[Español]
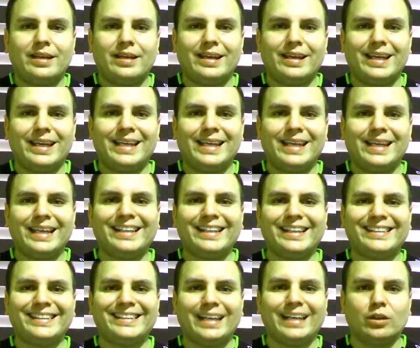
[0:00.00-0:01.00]
Y ya
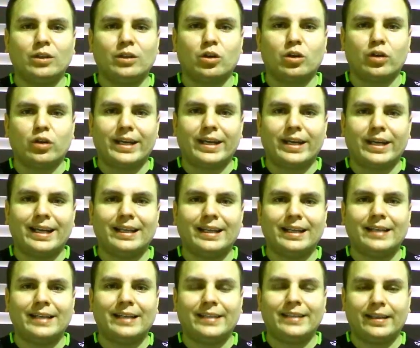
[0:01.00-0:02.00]
iniciando con lo que es el
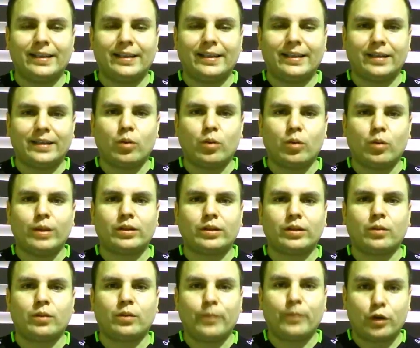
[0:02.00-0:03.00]
análisis de este
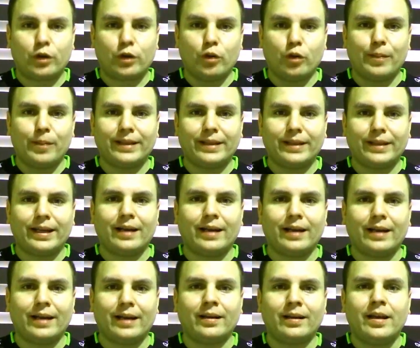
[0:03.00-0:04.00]
encuentro,
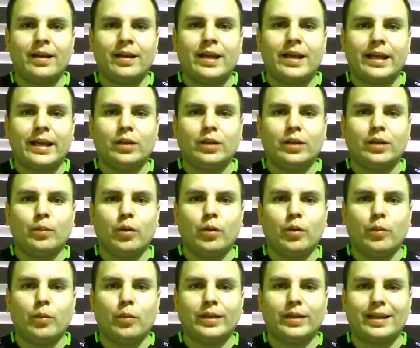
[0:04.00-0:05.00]
comprenderán que no puedo
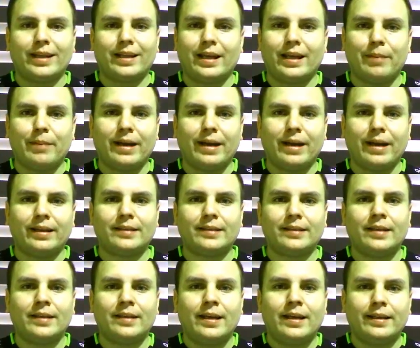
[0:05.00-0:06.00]
poner las
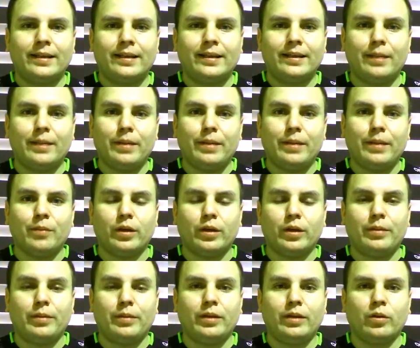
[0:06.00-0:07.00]
imágenes del mismo
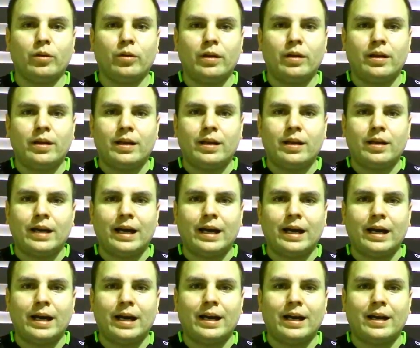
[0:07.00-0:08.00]
debido
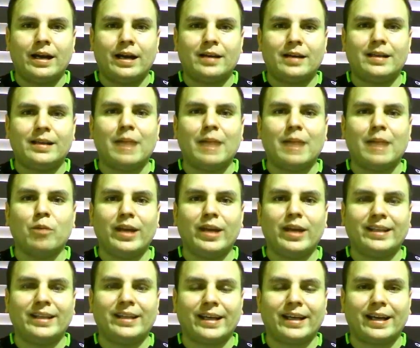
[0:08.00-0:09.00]
a las
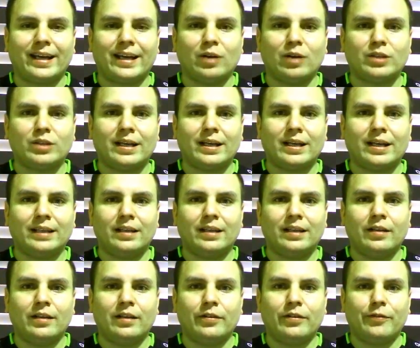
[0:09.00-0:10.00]
molestias que causa el canal
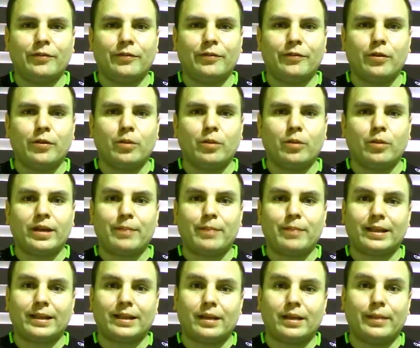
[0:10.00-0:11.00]
del fútbol que
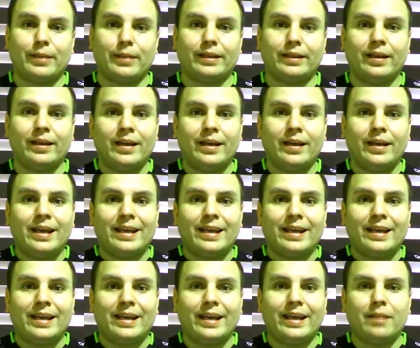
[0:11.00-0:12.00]
prácticamente
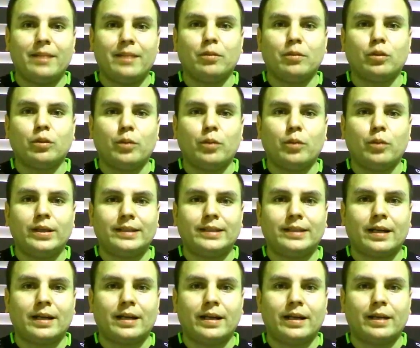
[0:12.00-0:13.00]
quiere
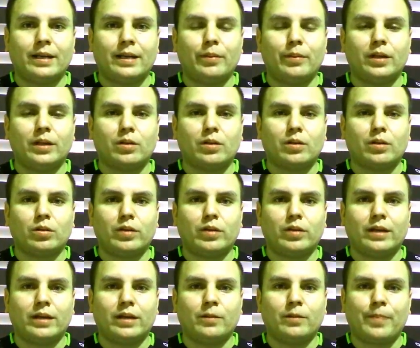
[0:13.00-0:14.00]
monopolizar el campeonato
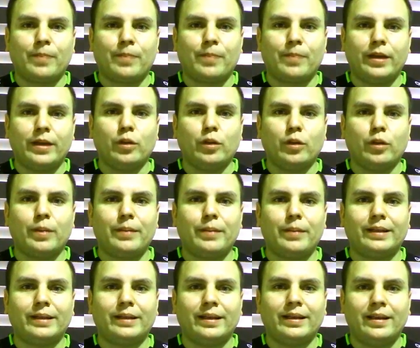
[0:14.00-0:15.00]
ecuatoriano y no
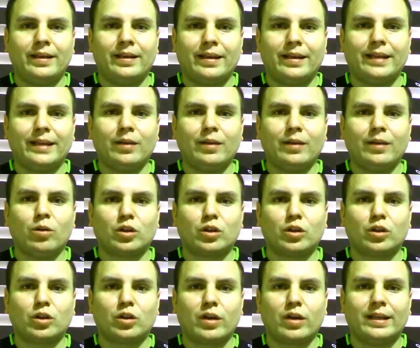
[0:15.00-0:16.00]
permite que ningún
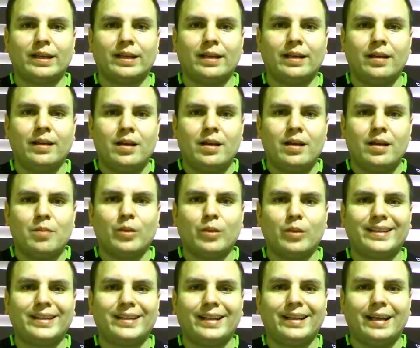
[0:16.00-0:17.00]
otro canal
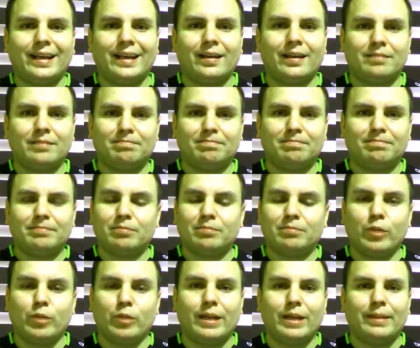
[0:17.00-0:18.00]
muestre nada,
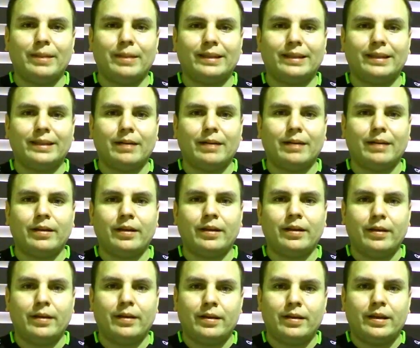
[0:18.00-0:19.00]
muy lamentable,
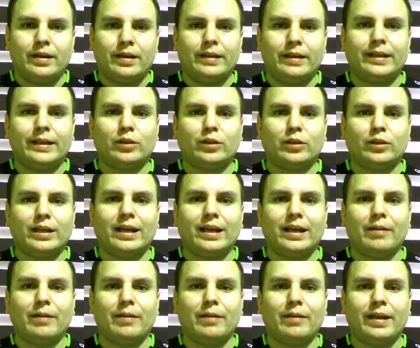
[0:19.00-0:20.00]
y de esto ya les
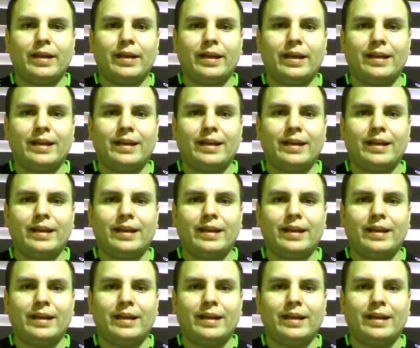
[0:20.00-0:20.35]
hablé en la